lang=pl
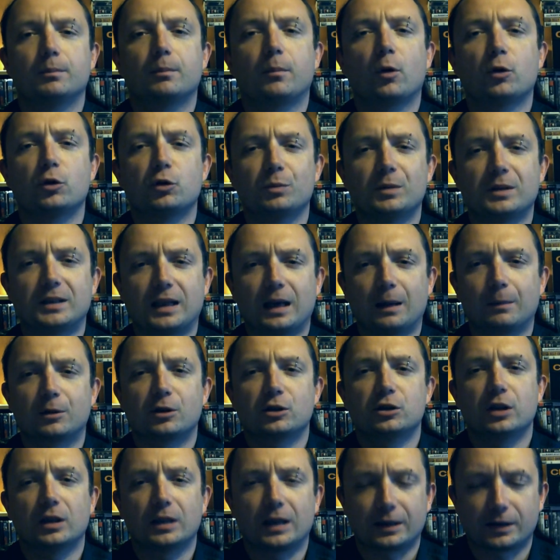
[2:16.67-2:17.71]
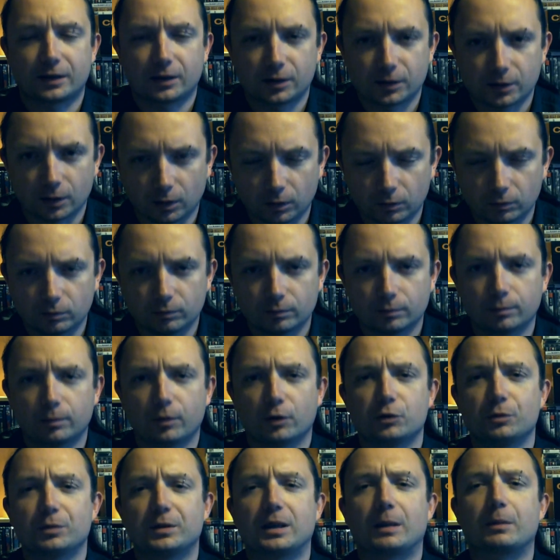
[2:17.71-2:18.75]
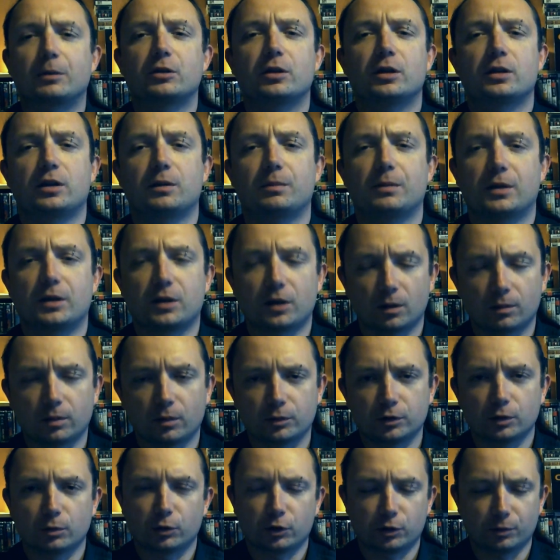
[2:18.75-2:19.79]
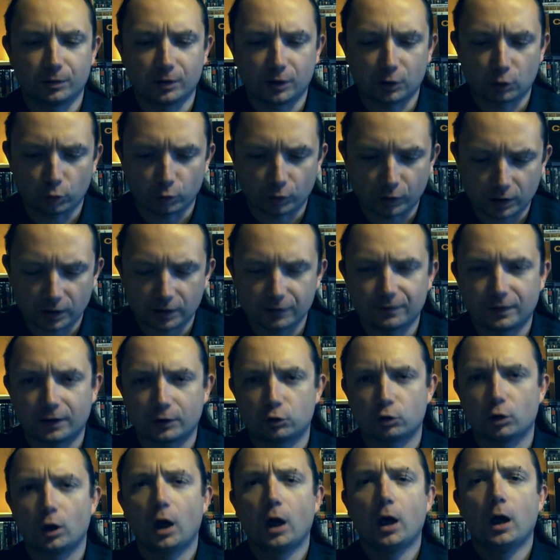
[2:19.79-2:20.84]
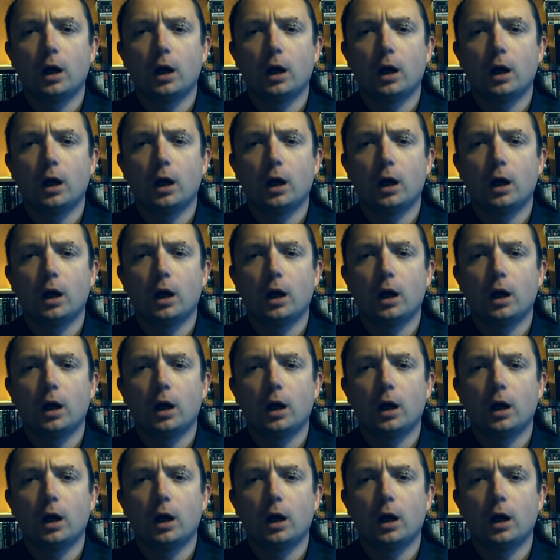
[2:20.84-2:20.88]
Bądźmy tam, gdzie nas chcą, bądźmy tam, gdzie jesteśmy sobą, nie musimy nic ukrywać,